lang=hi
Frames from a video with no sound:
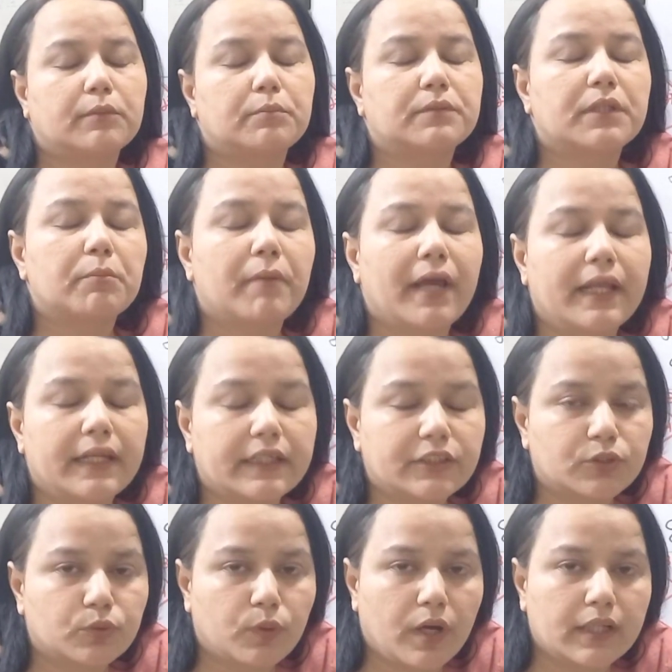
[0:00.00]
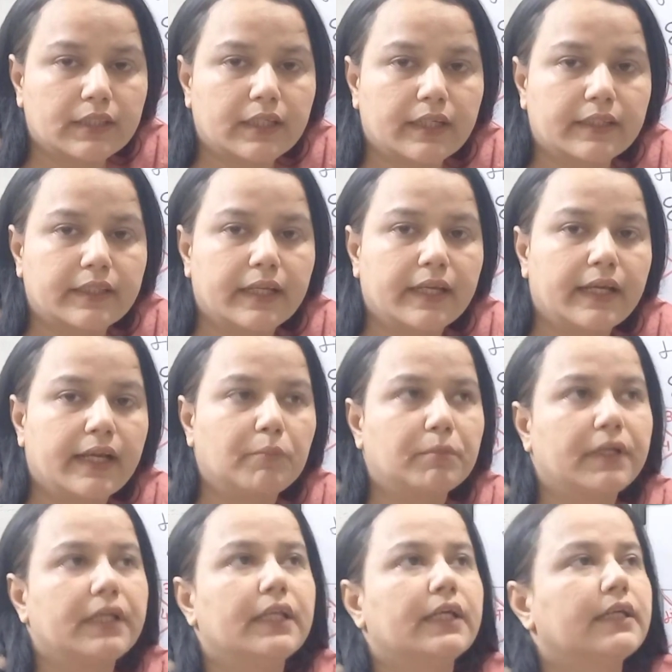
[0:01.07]
सबसे पहले शुरुआत करते हैं
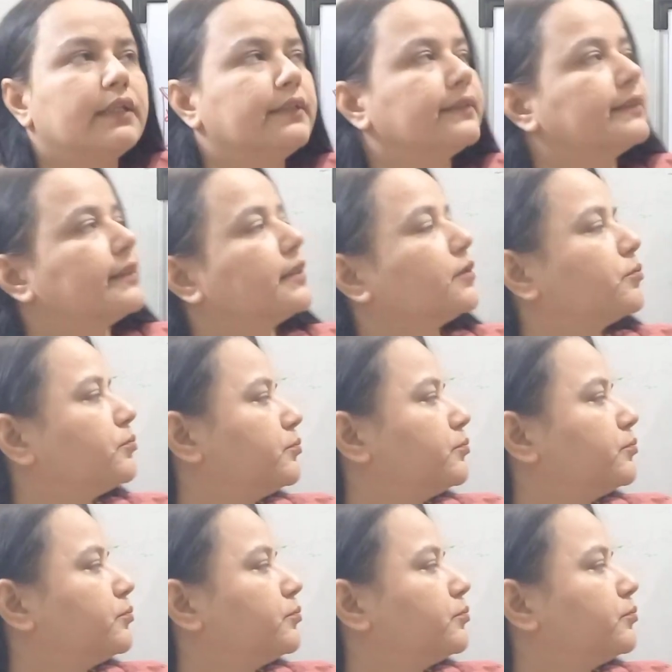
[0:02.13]
आपके लग्न से